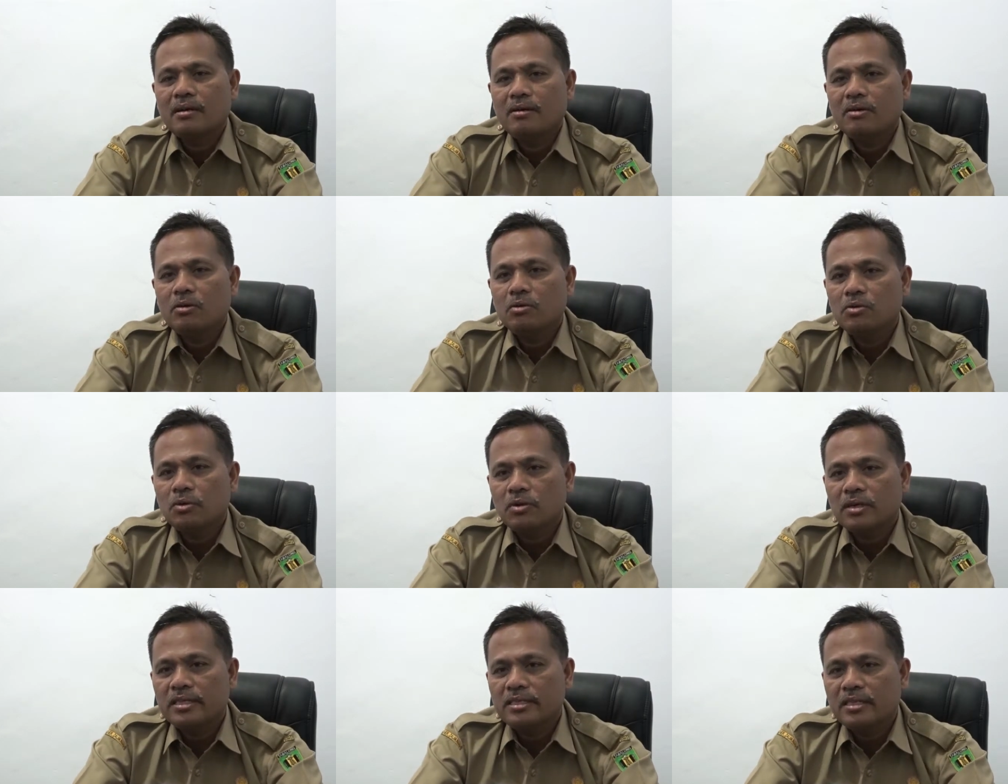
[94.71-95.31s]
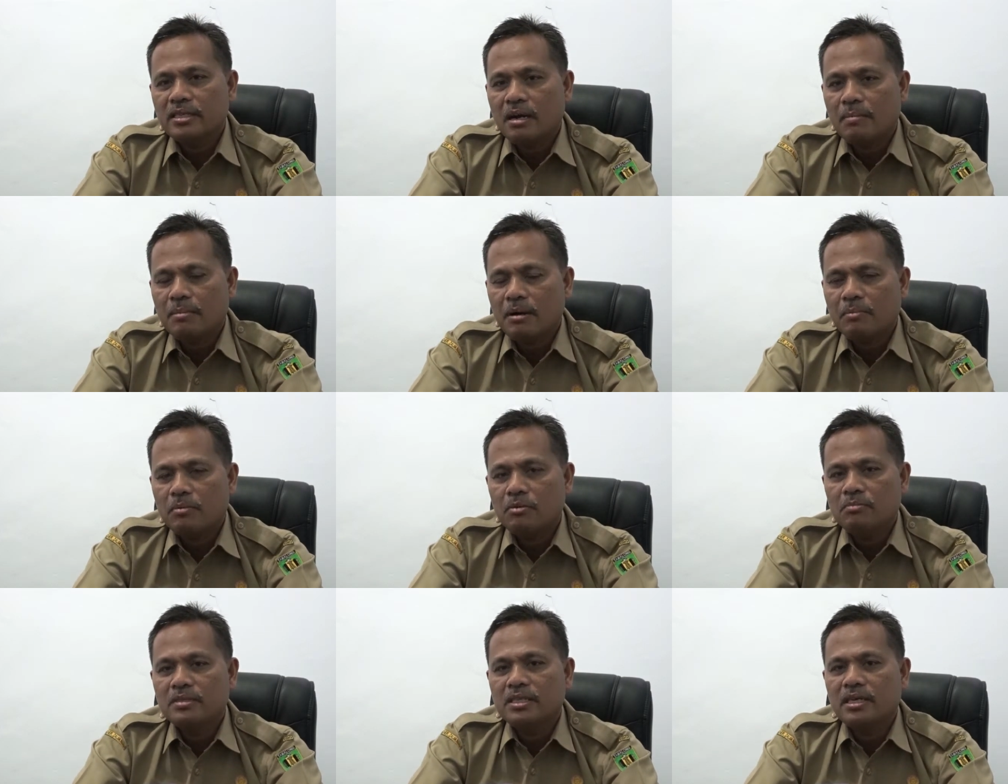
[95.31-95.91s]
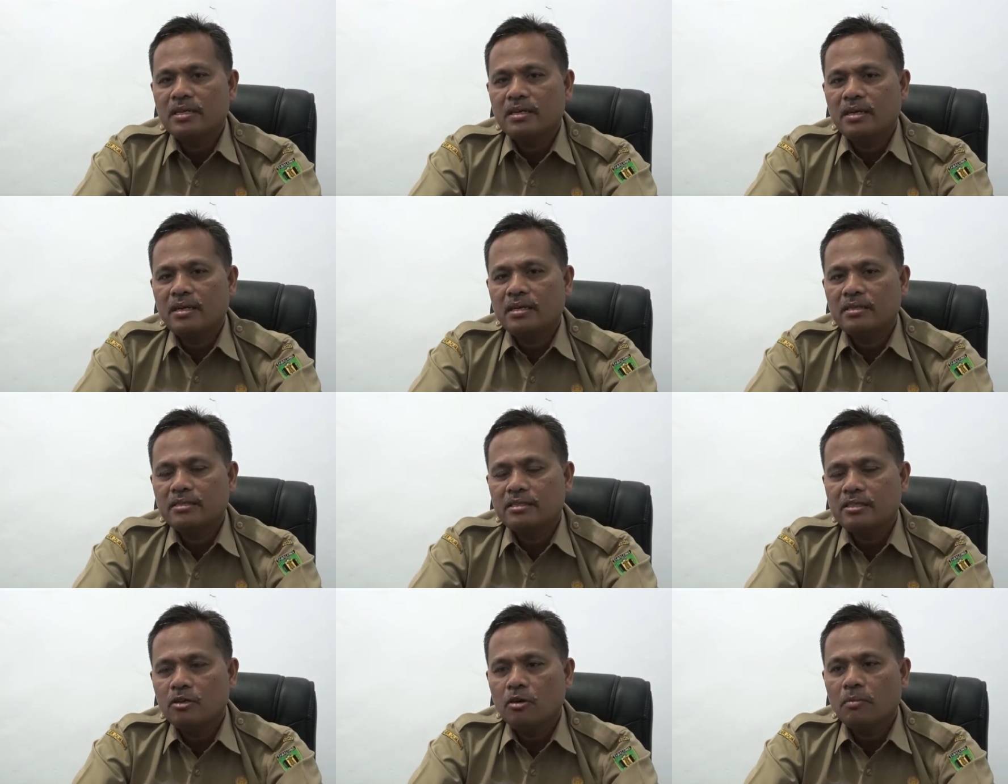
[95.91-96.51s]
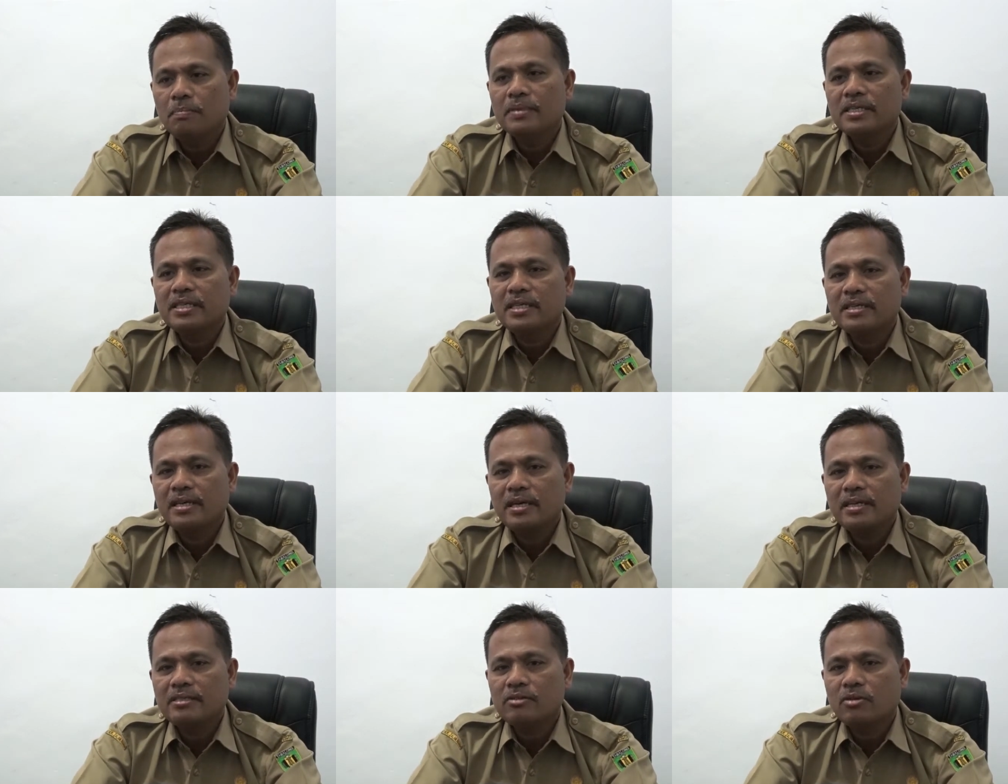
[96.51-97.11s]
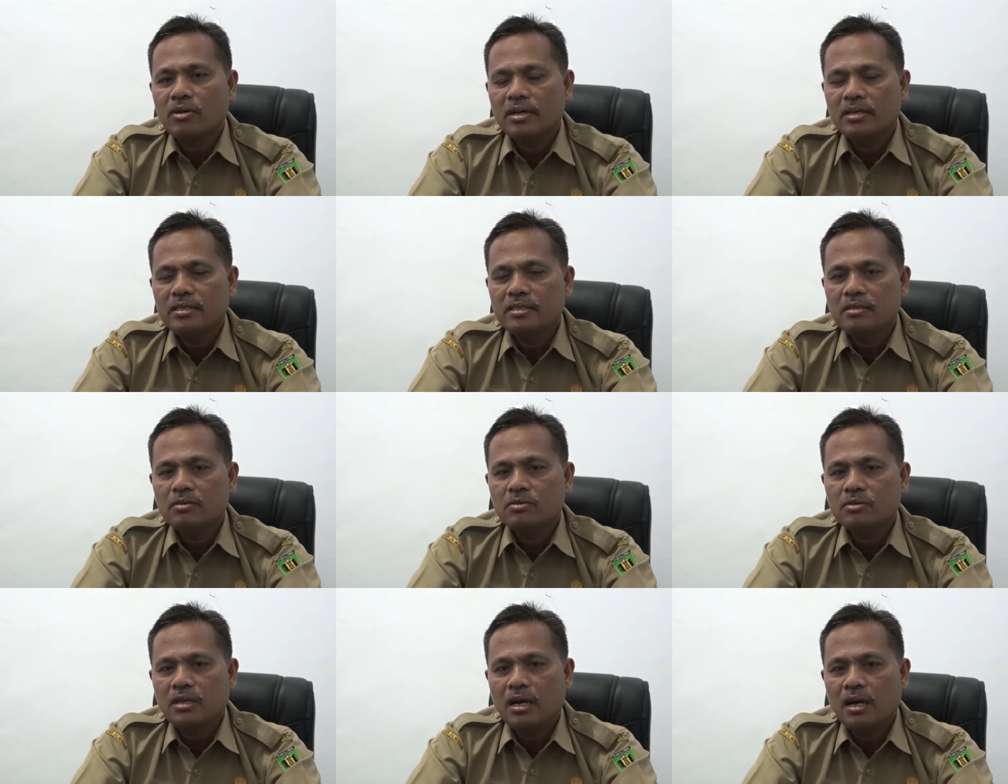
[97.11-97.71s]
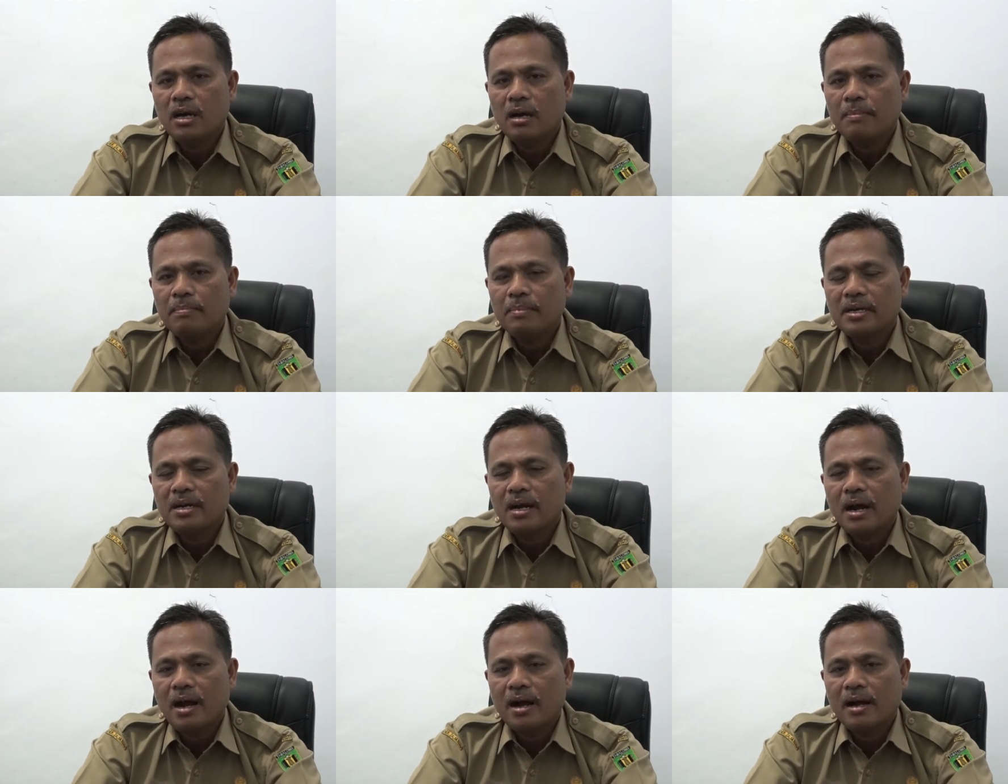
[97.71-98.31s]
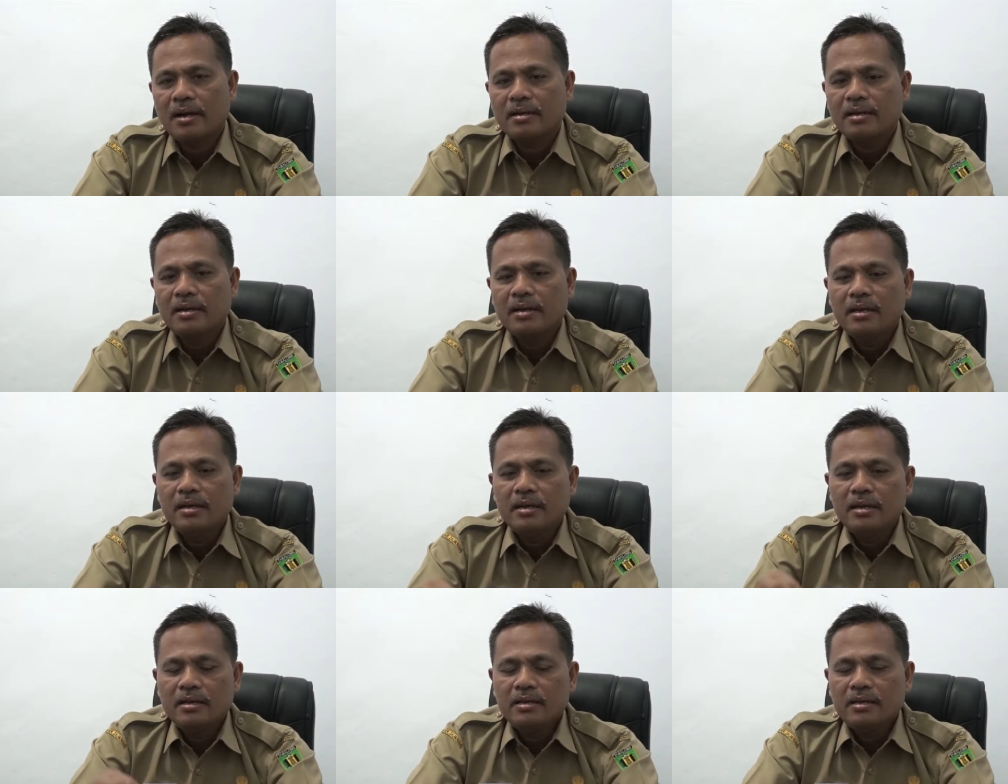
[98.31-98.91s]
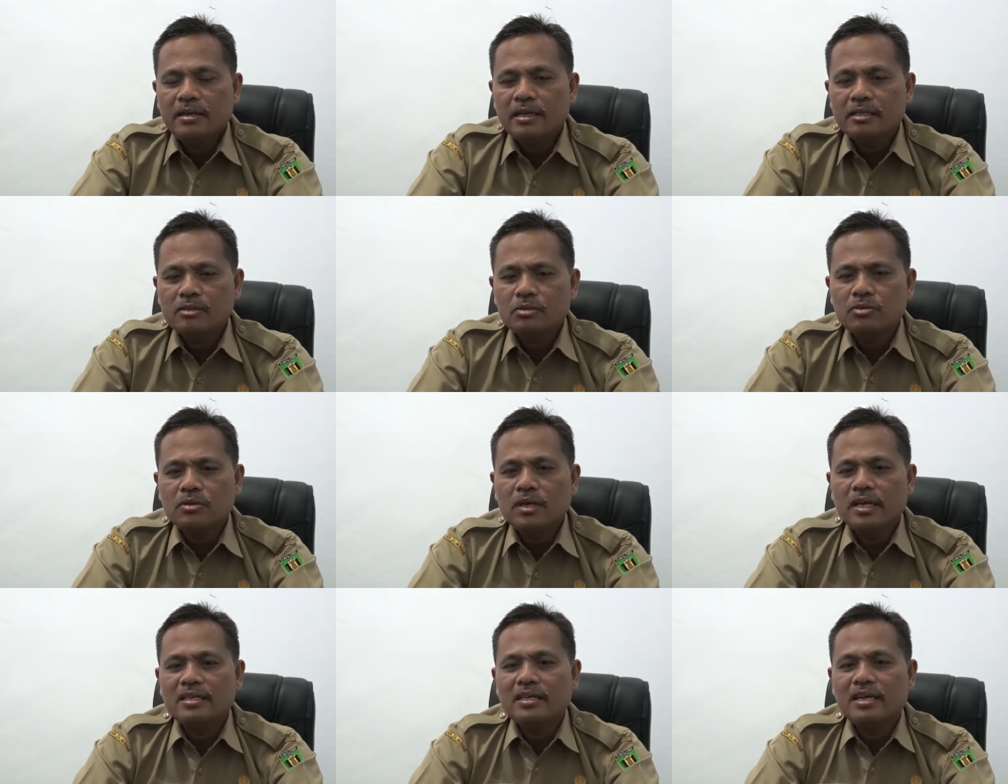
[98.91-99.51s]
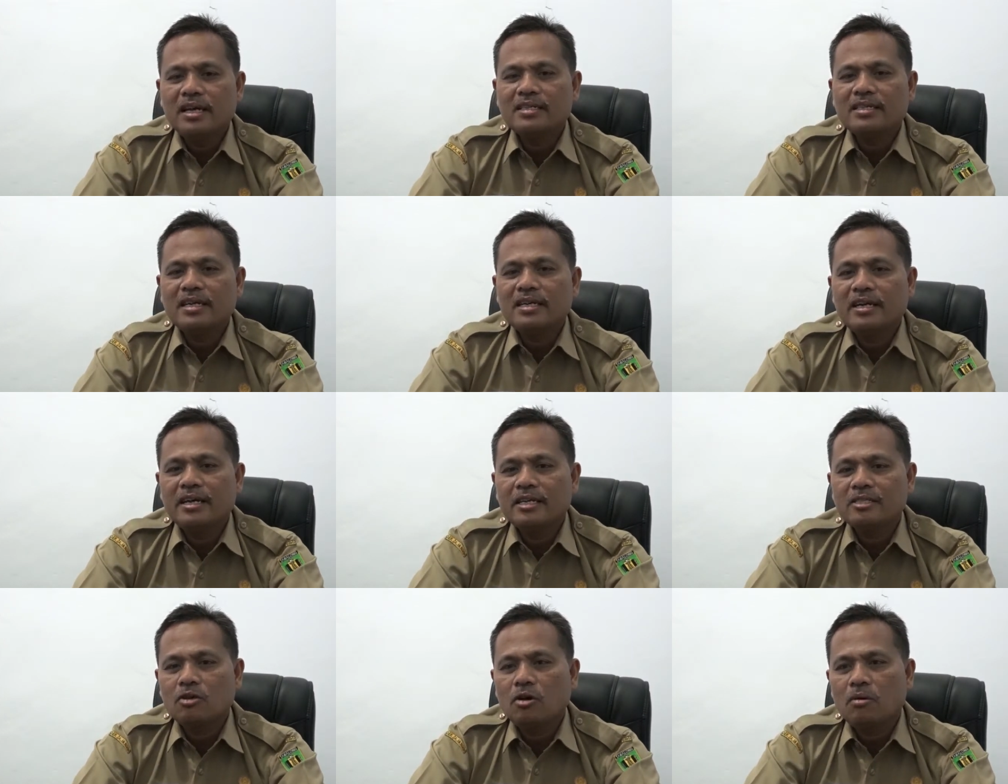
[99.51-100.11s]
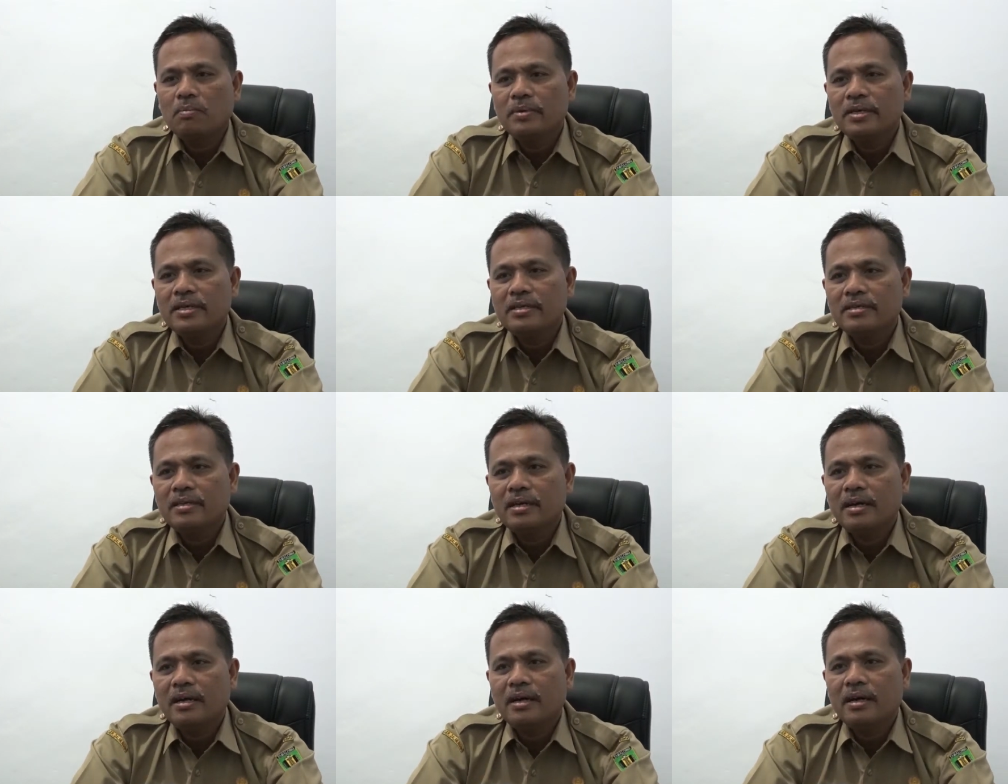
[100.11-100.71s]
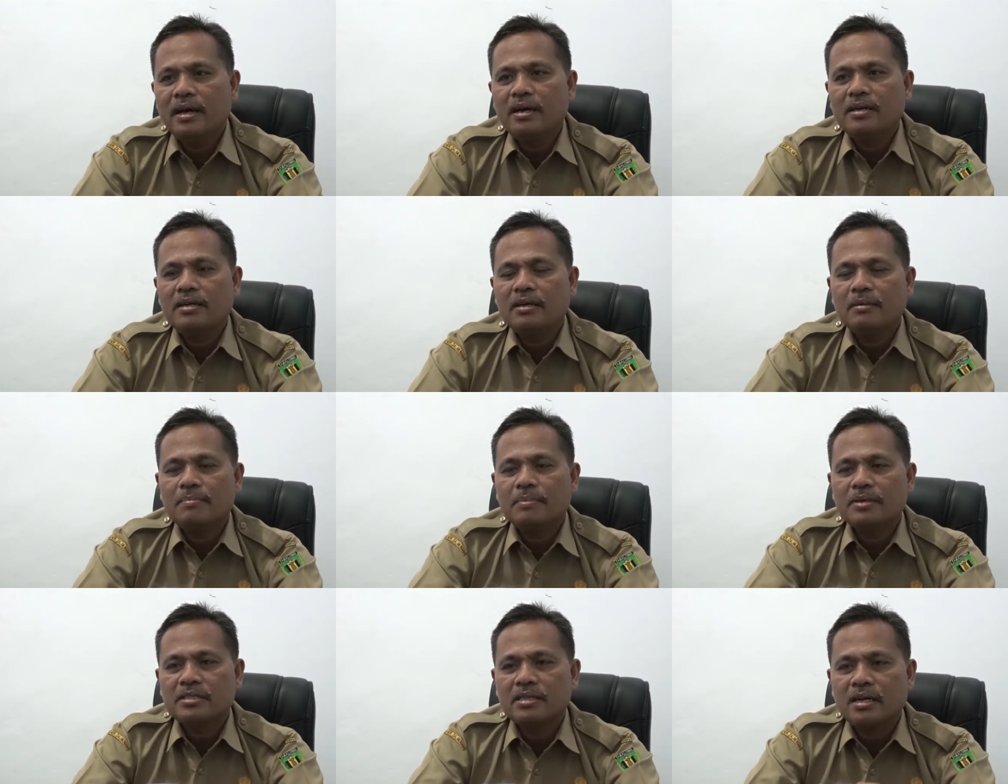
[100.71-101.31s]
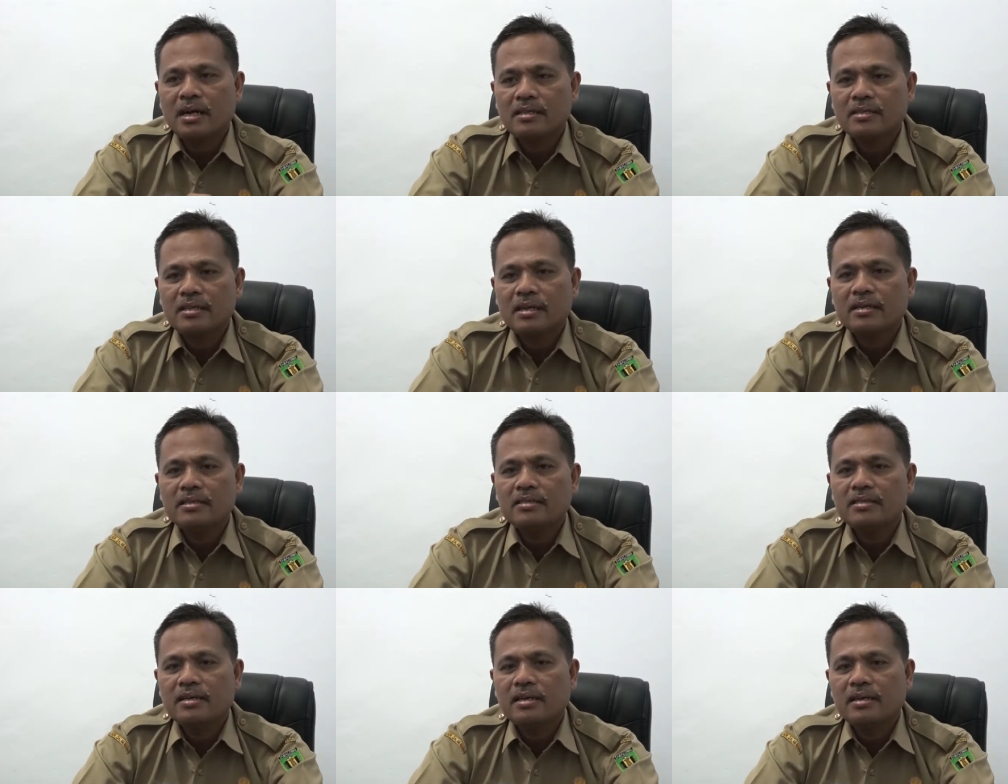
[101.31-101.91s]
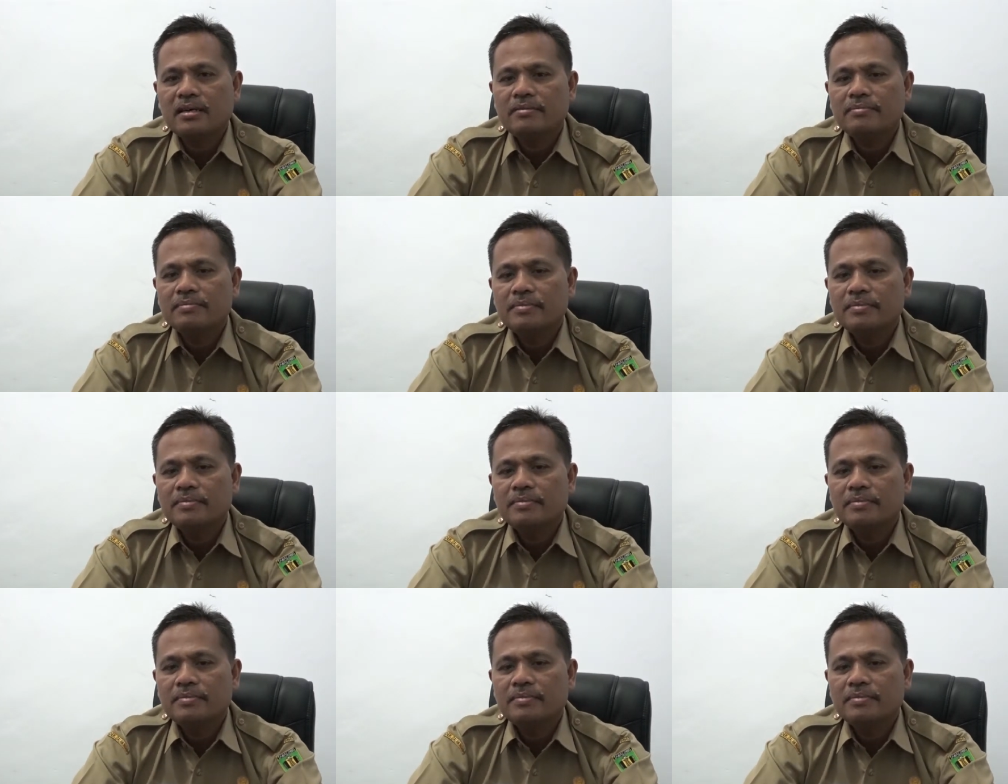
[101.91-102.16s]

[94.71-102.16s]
untuk izin apapun misalnya siup misalnya surat izin usaha perdagangan itu sudah jelas ada SOP-nya ada persyaratannya